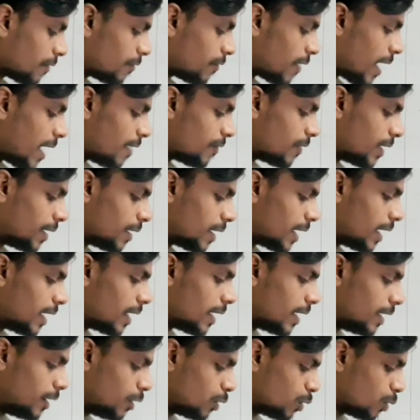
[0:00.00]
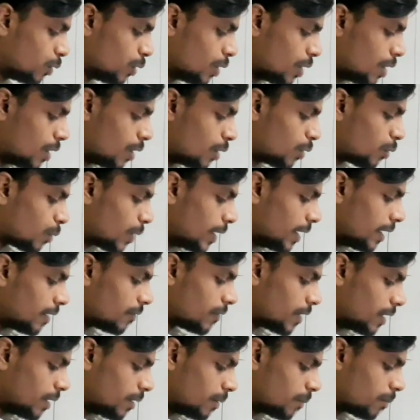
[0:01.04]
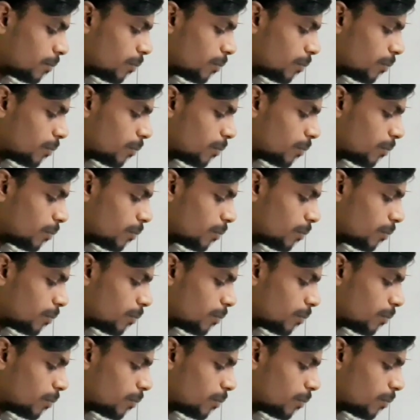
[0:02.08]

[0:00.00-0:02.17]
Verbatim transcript: फाइव हंड्रेड इंटू ट्वेंटी वन